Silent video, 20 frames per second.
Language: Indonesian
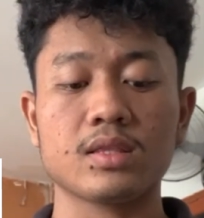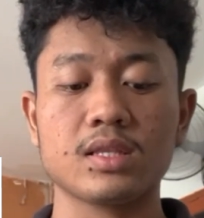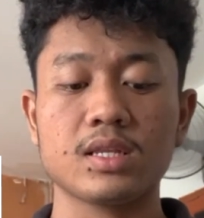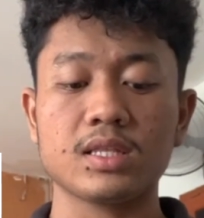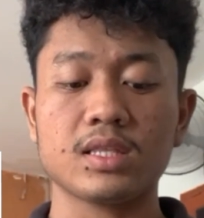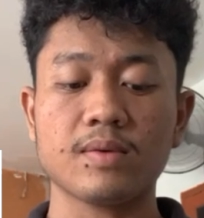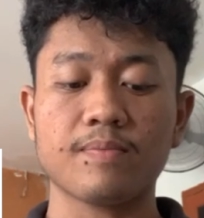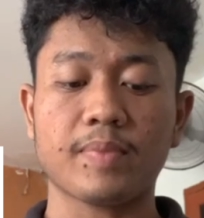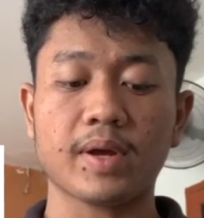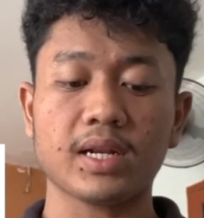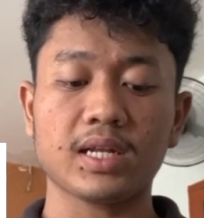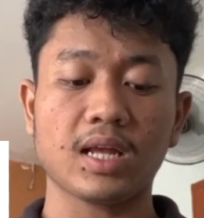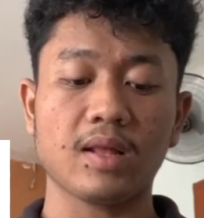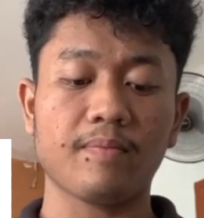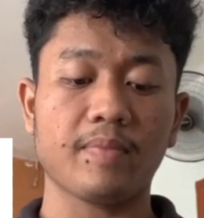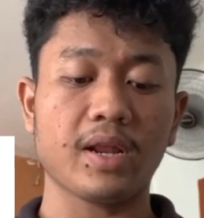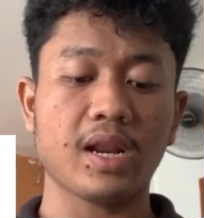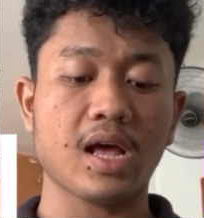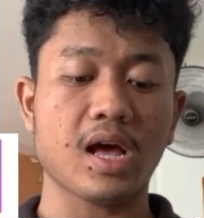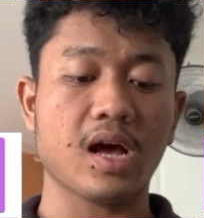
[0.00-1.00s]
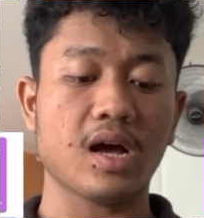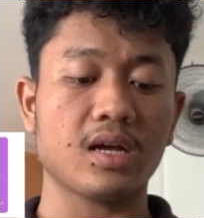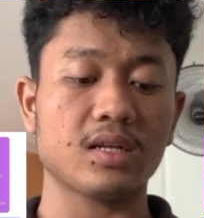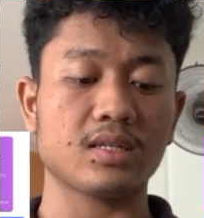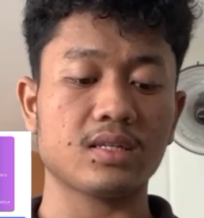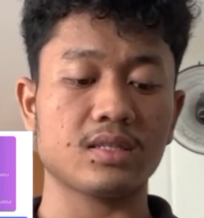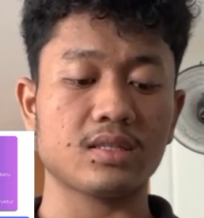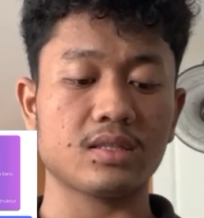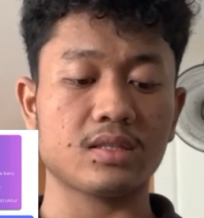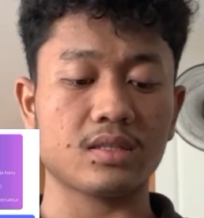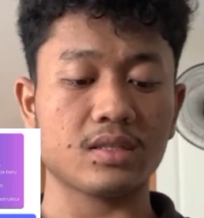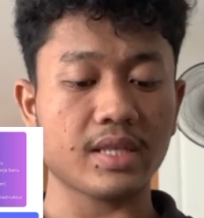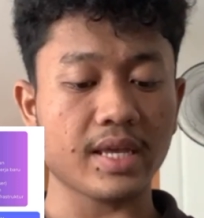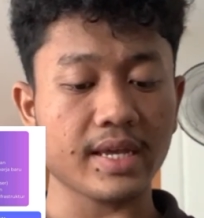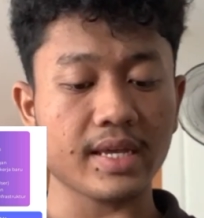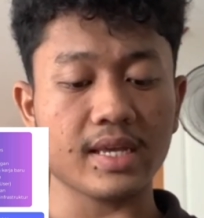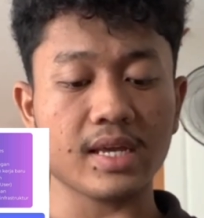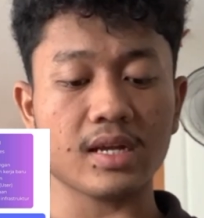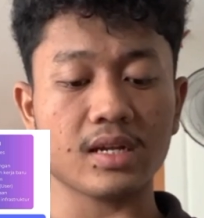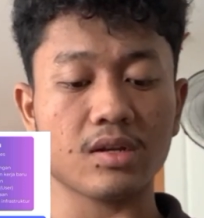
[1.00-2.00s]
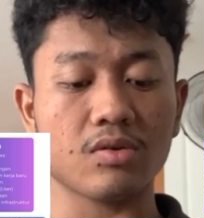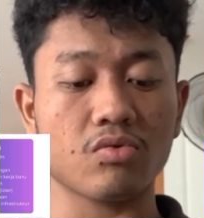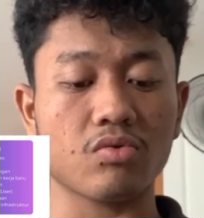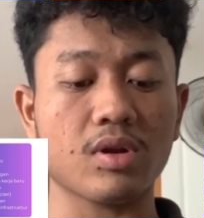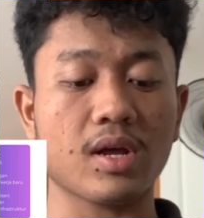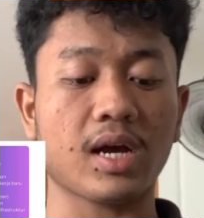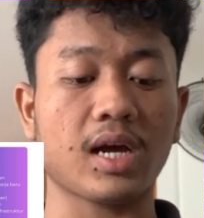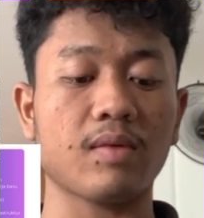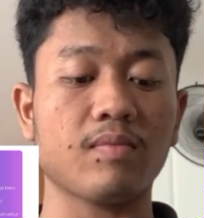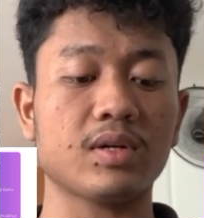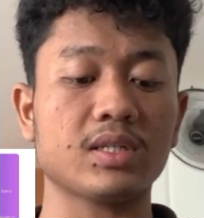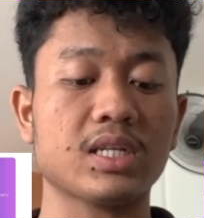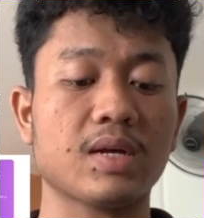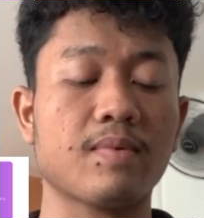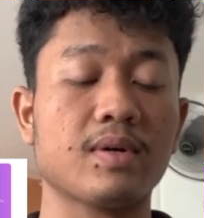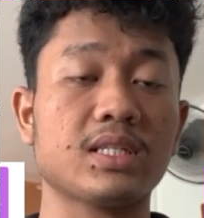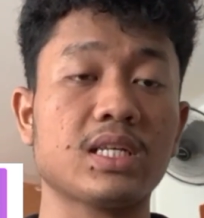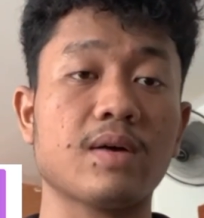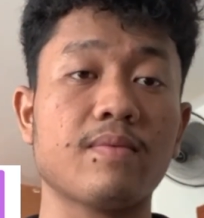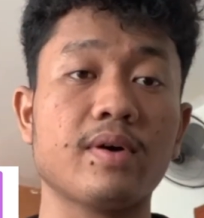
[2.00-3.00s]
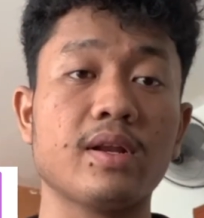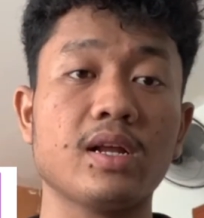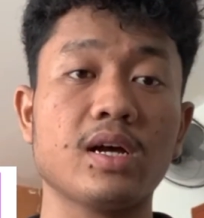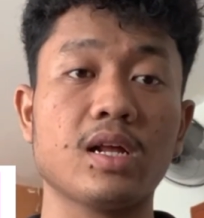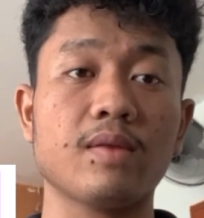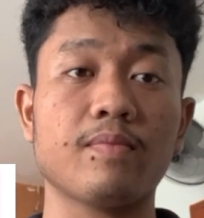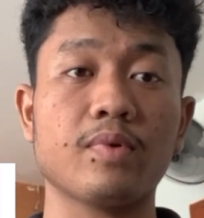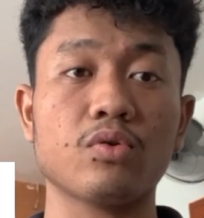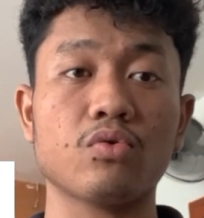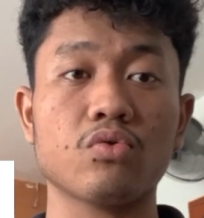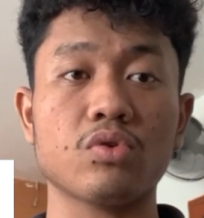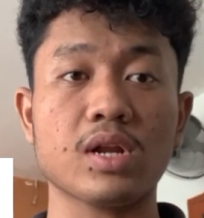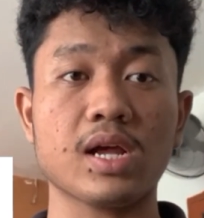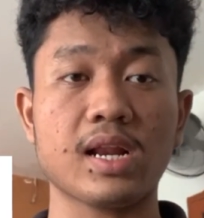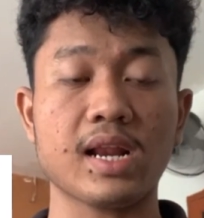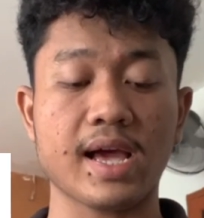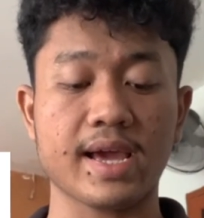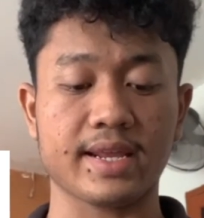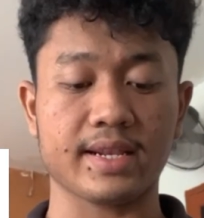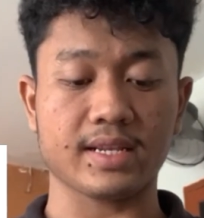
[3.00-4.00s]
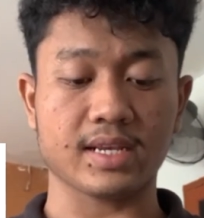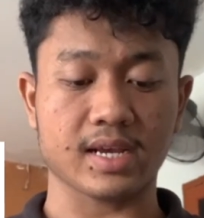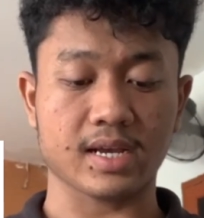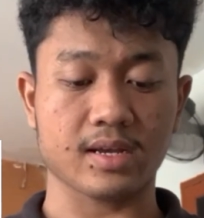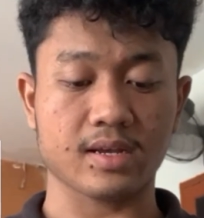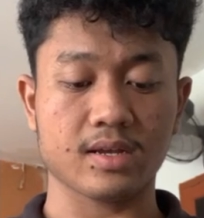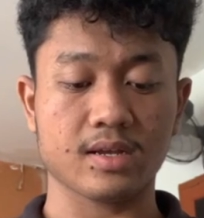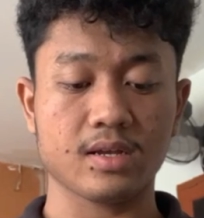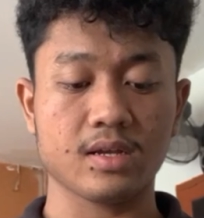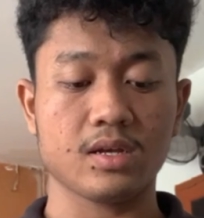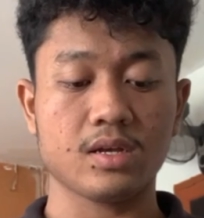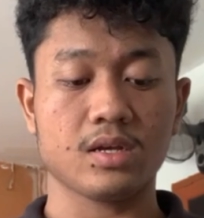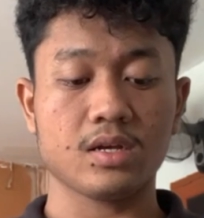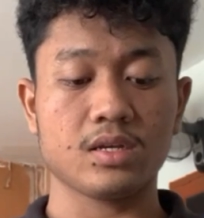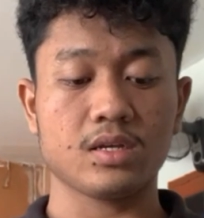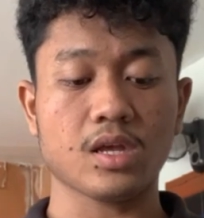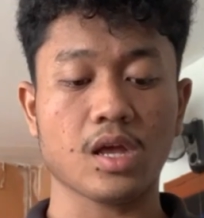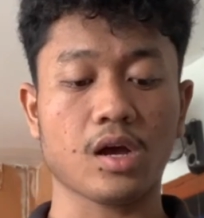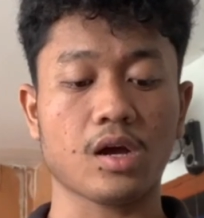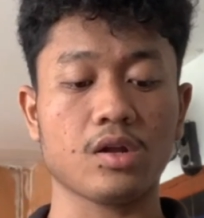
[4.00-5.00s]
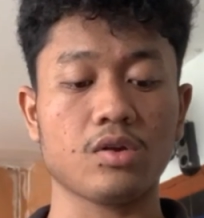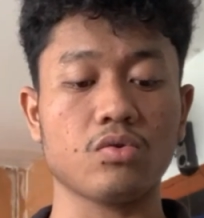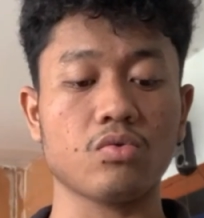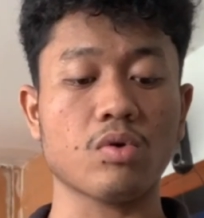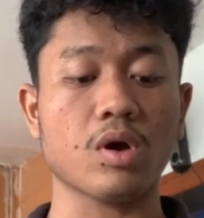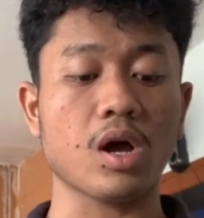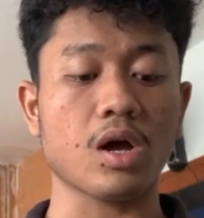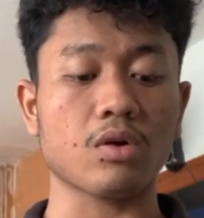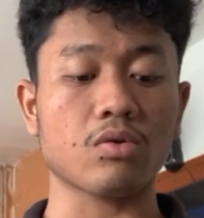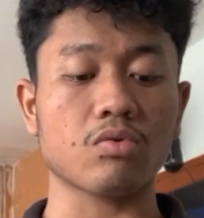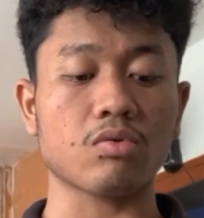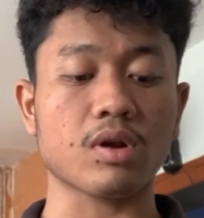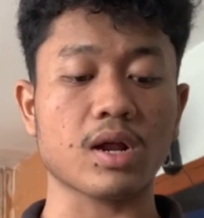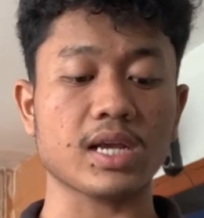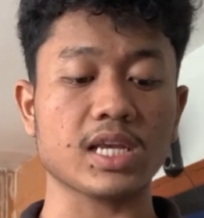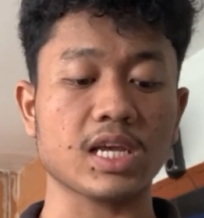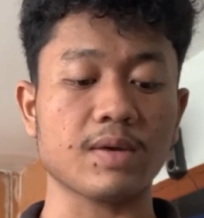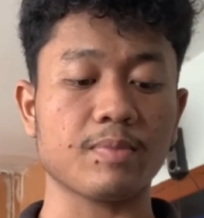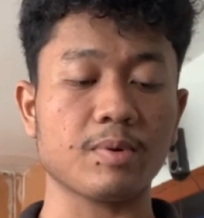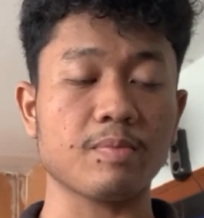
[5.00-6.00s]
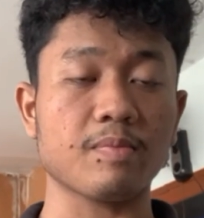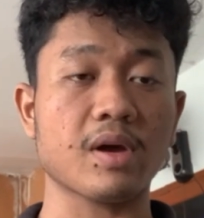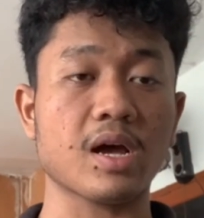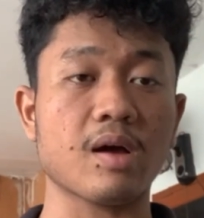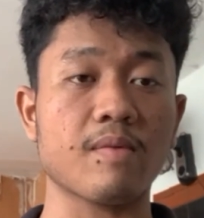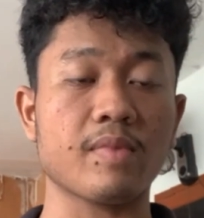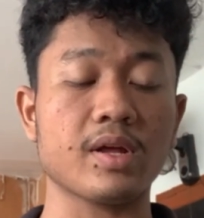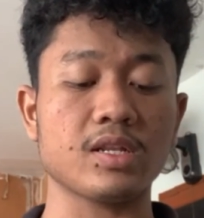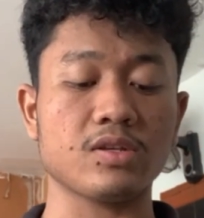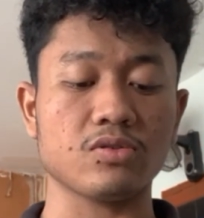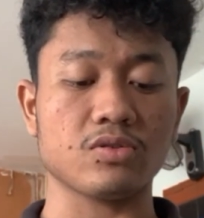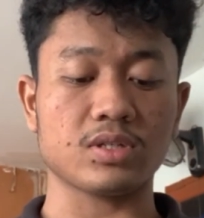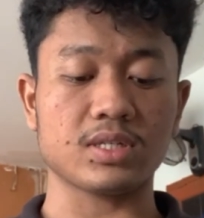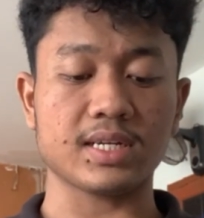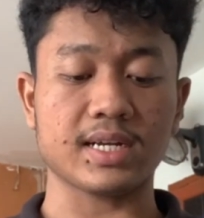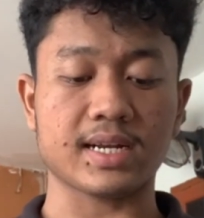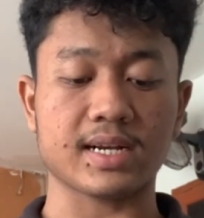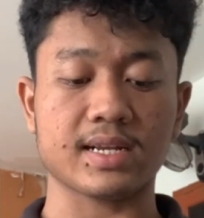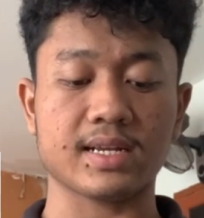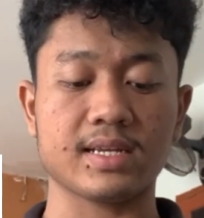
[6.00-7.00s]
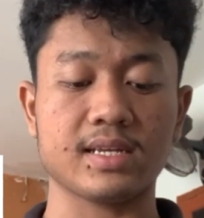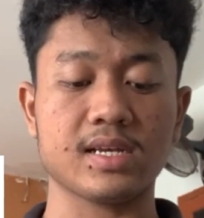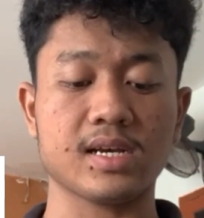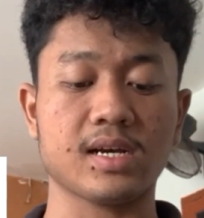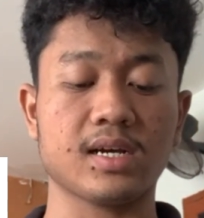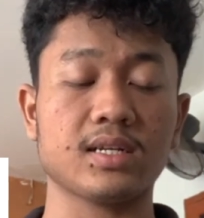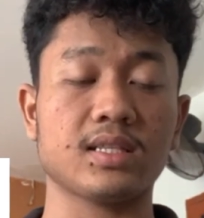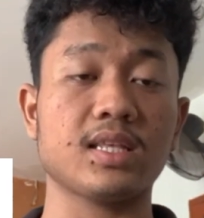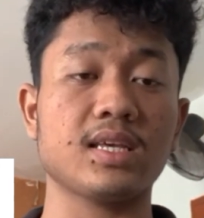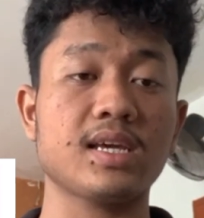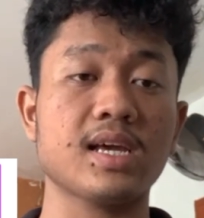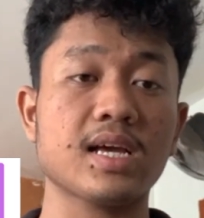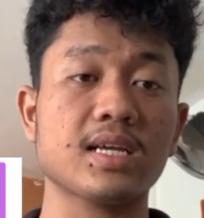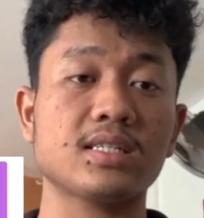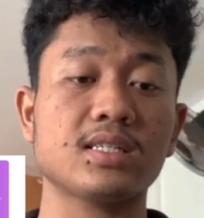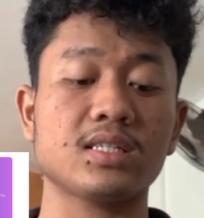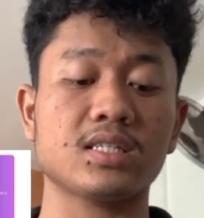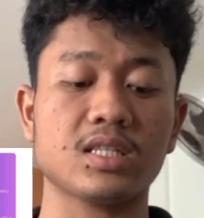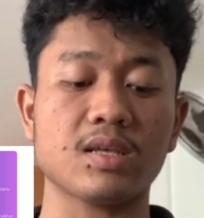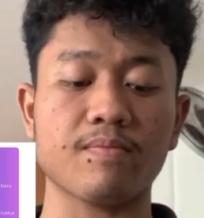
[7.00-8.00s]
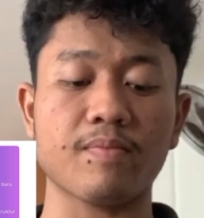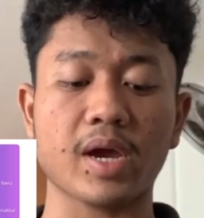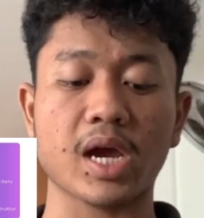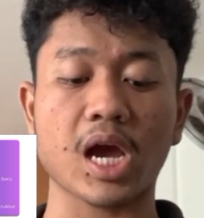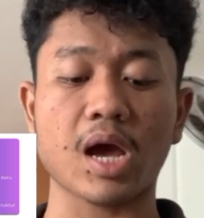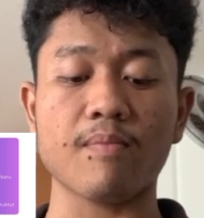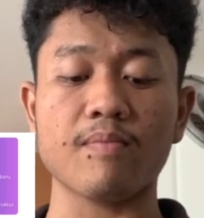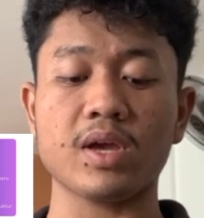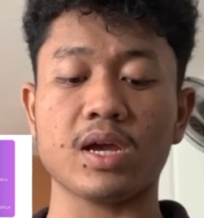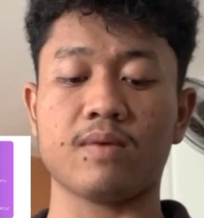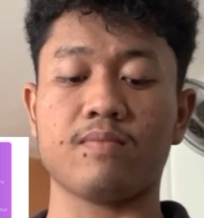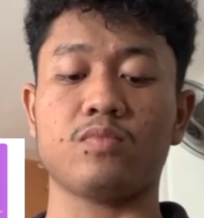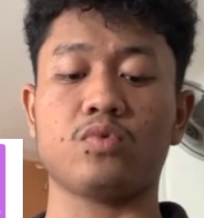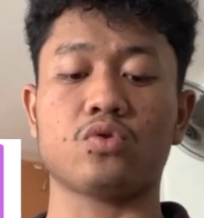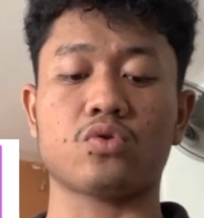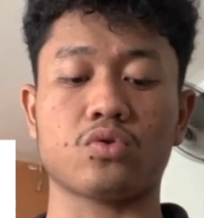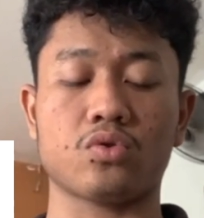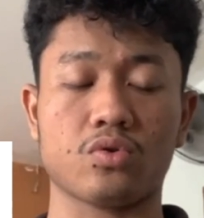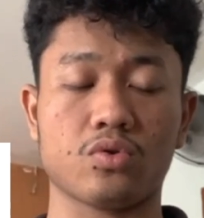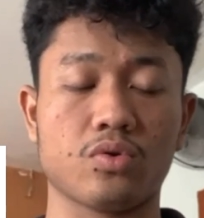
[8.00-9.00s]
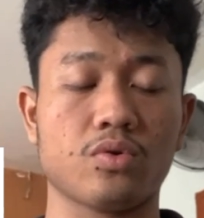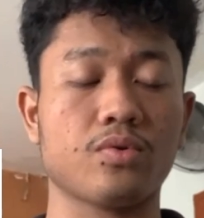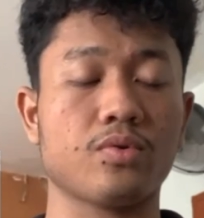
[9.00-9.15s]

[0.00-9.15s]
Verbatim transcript: ditempatkan pada hosting yang digunakan bersama-sama dengan pengguna lainnya. Yang kedua, kurangnya pemahaman user. Yang ketiga, sistem backup yang buruk.